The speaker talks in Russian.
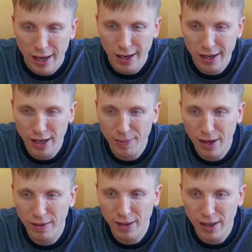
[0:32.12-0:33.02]
И, как
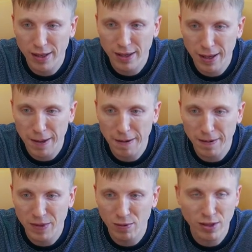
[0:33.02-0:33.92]
правило, это
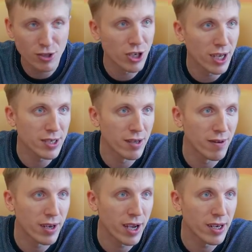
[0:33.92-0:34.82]
довольно-таки часто
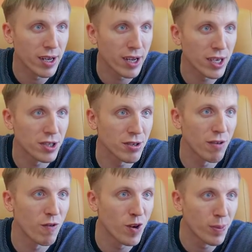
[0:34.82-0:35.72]
влияет на качество
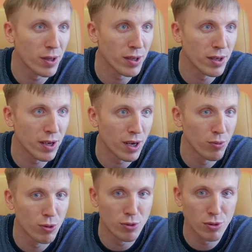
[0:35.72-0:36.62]
выполненных
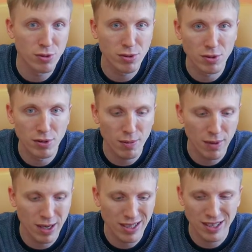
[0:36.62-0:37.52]
работ. То есть
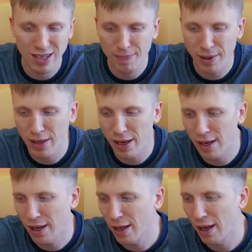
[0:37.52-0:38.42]
нормальная цена падения
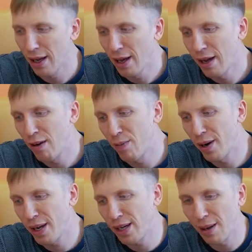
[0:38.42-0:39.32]
это
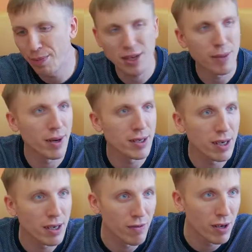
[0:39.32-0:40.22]
порядка
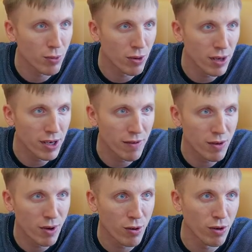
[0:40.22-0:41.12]
5%, не более. 9
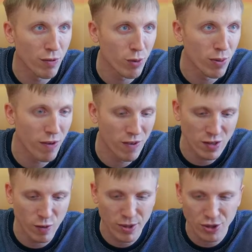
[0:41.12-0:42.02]
миллионов рублей
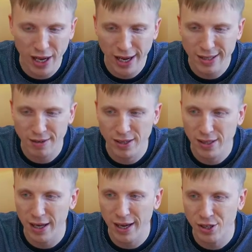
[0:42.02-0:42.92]
высвобождается в
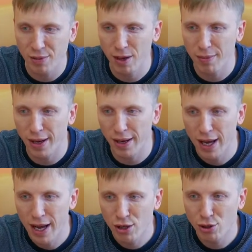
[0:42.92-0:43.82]
настоящий момент.
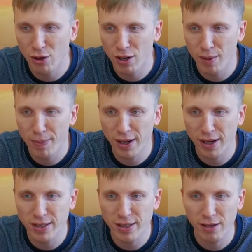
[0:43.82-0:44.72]
Что-либо
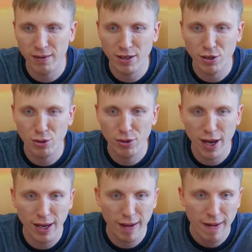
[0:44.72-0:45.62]
прогнозировать еще
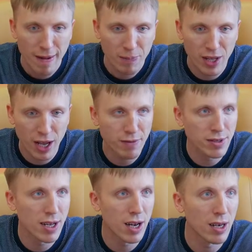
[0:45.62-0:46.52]
рано. Да,
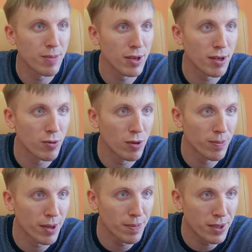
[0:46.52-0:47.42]
официальный протокол
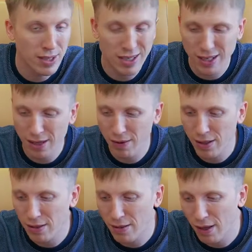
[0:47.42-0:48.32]
подписан,
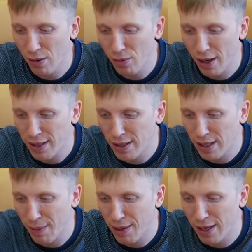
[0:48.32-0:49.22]
соответственно, у нас
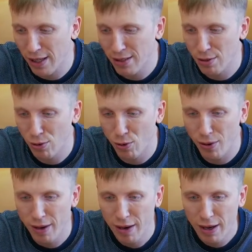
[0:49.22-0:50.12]
«Капитал
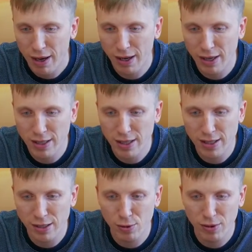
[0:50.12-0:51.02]
Строй»,
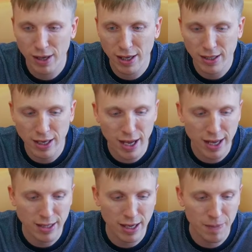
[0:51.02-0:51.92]
организация города
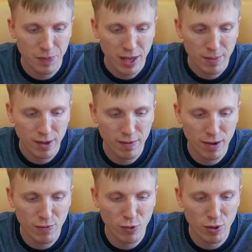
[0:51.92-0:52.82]
Красноярска, правая
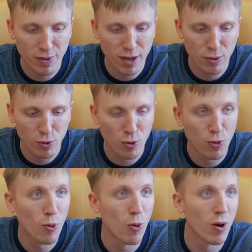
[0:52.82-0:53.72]
форма
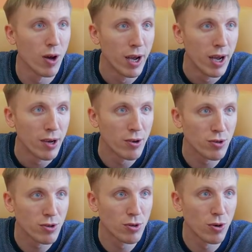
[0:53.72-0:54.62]
ООО. То
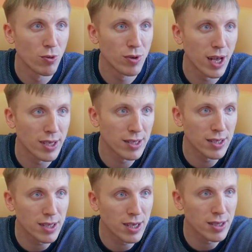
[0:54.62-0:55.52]
есть, но у нас
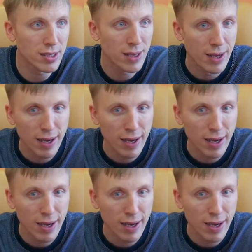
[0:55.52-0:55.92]
есть